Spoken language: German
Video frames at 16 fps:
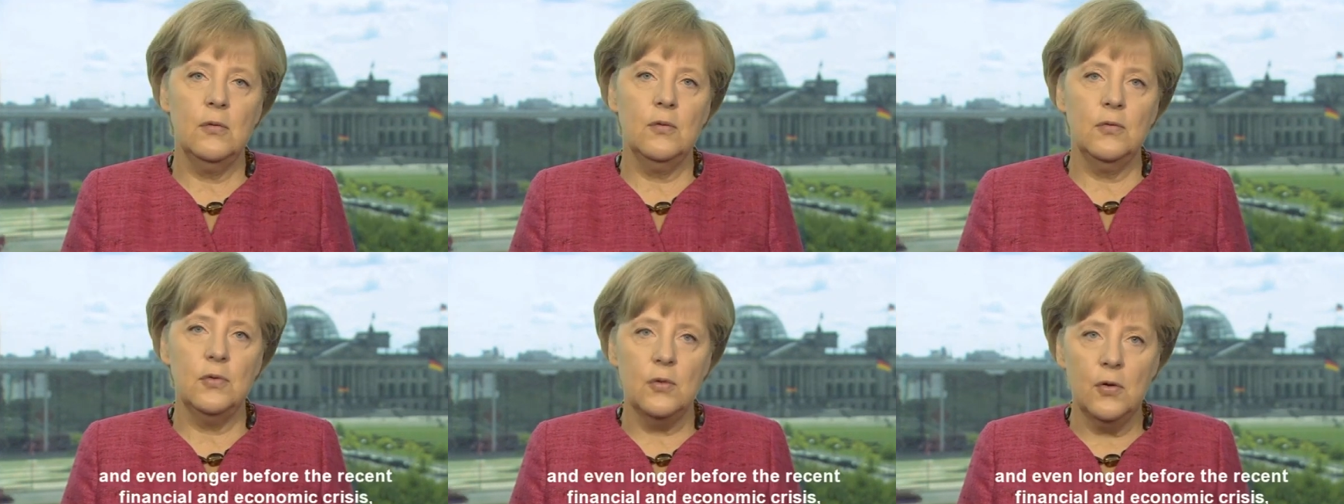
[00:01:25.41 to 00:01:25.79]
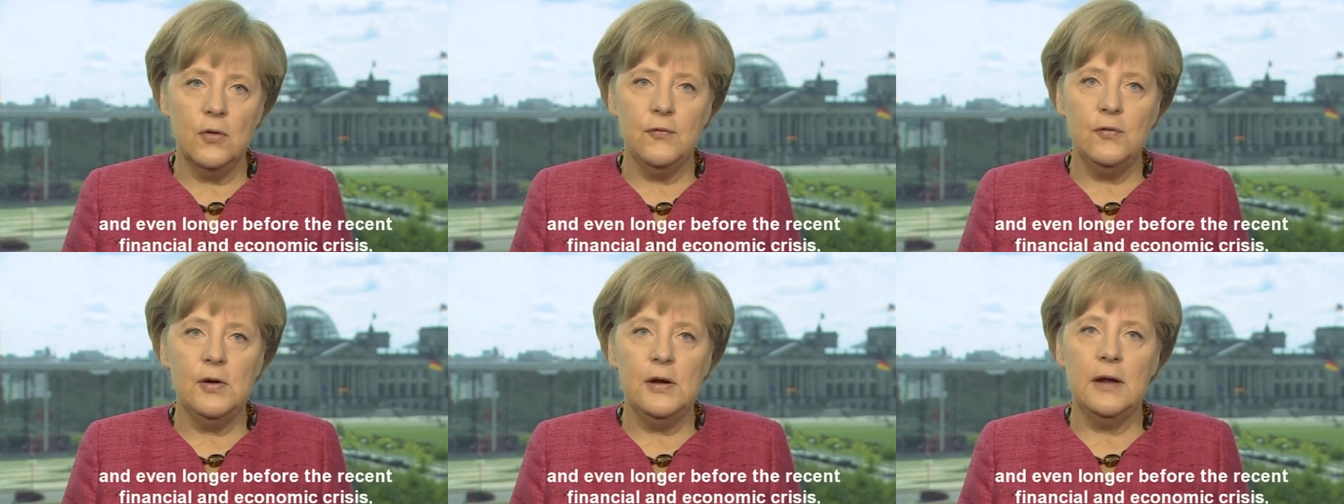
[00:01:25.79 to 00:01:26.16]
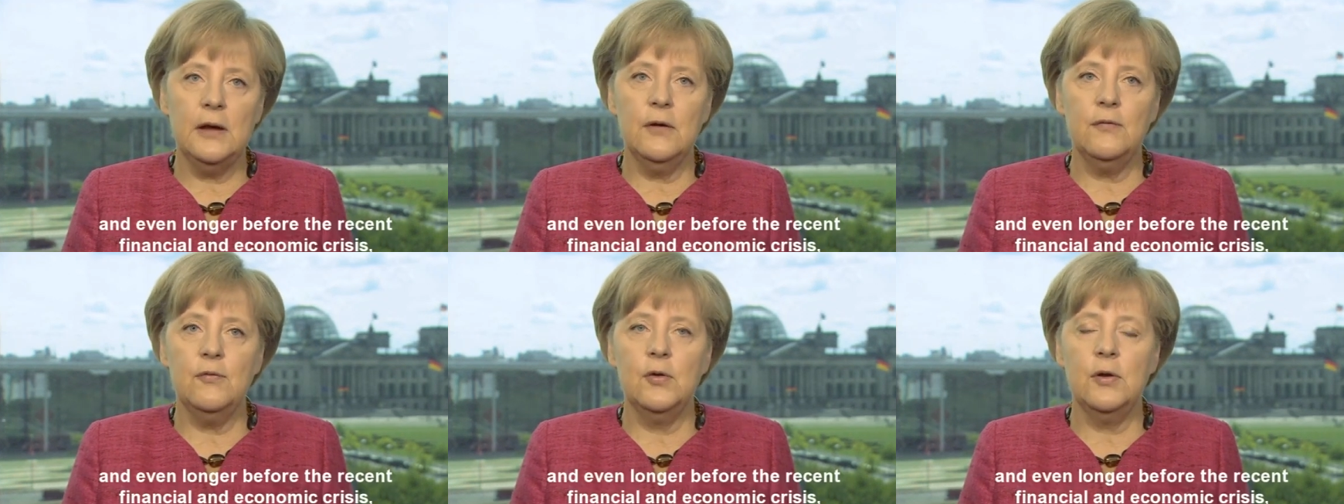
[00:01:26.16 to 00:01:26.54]
und noch viel
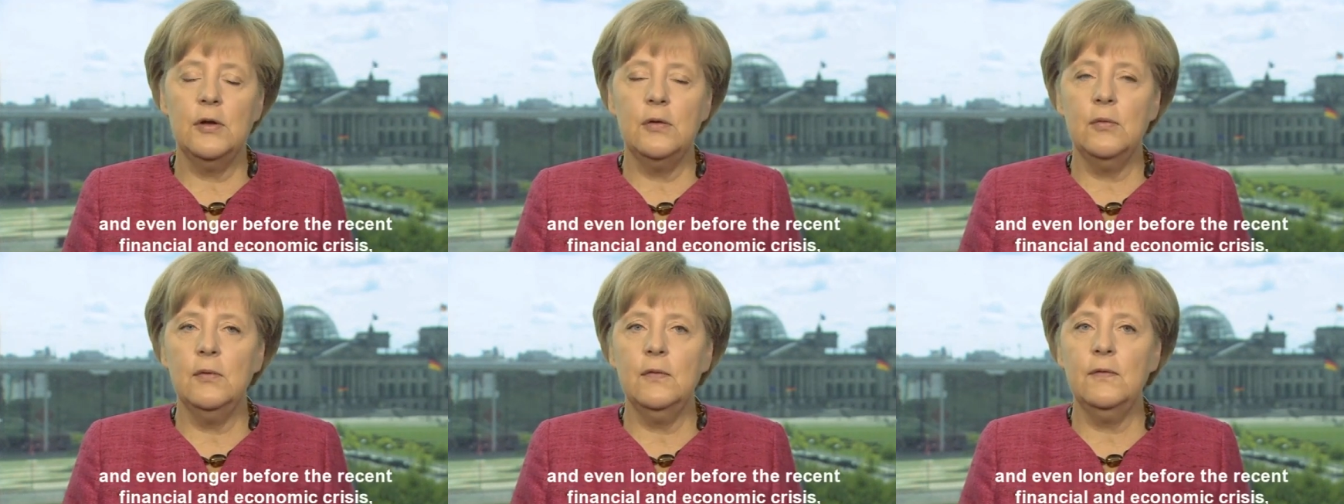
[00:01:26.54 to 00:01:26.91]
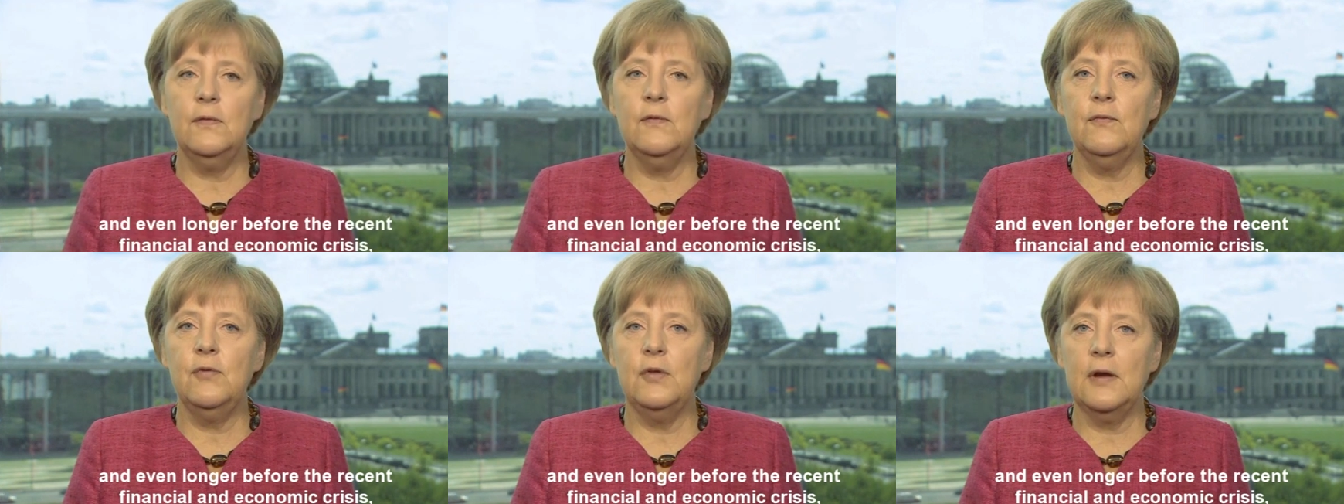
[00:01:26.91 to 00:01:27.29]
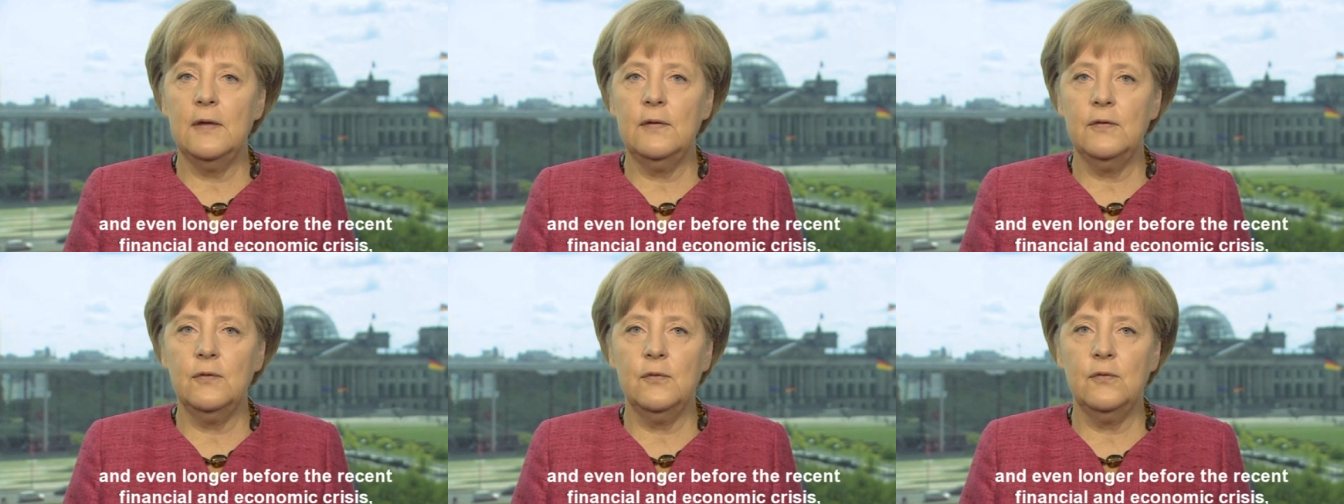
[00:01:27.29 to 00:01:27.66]
länger vor der jüngsten
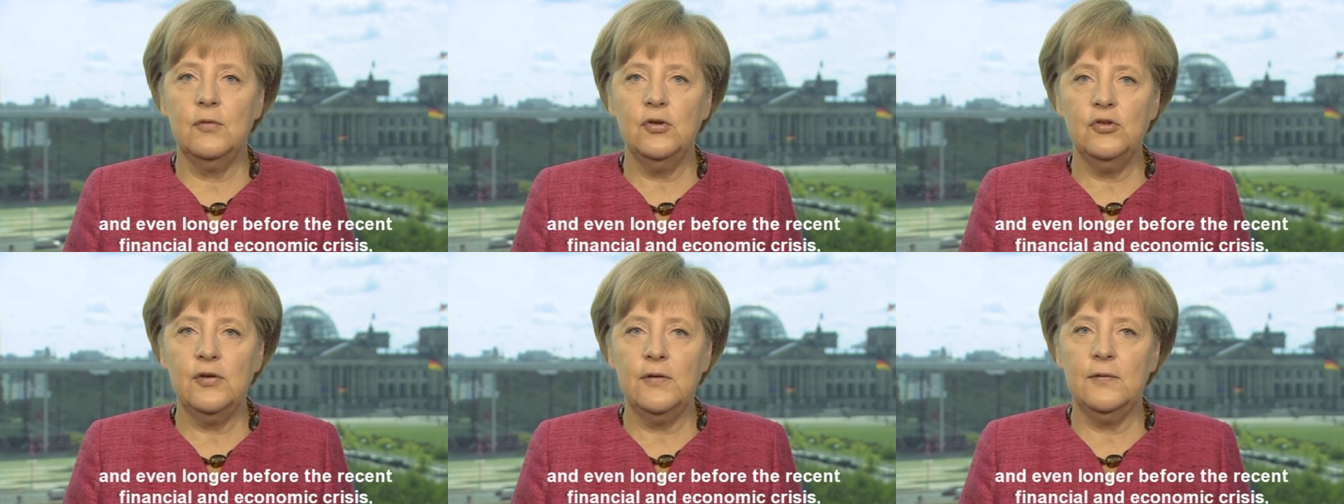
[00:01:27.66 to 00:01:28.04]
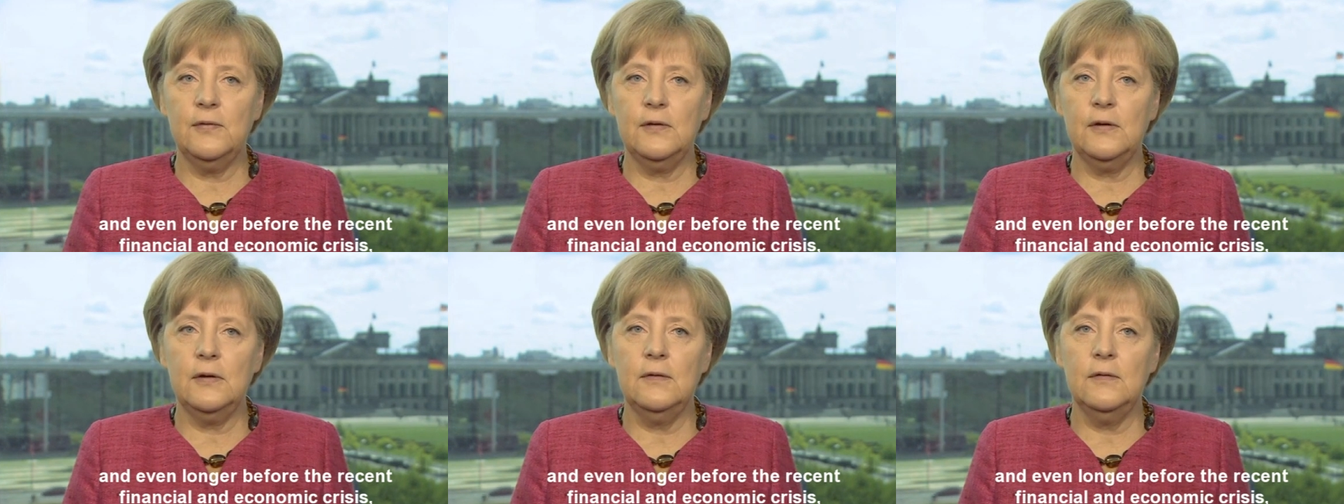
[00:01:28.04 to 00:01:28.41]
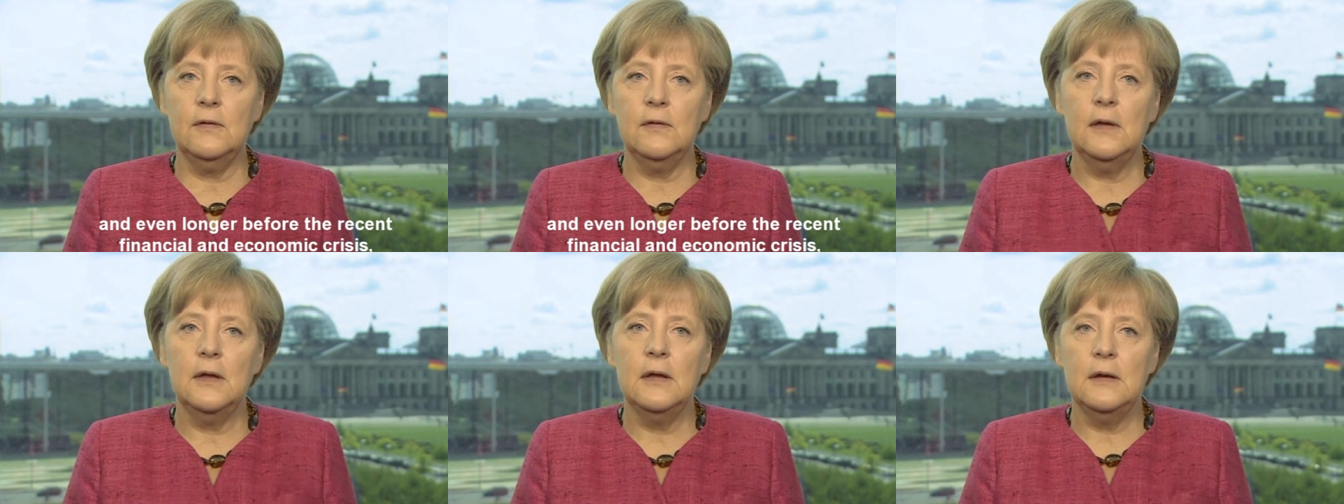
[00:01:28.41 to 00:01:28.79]
Finanz- und Wirtschaftskrise,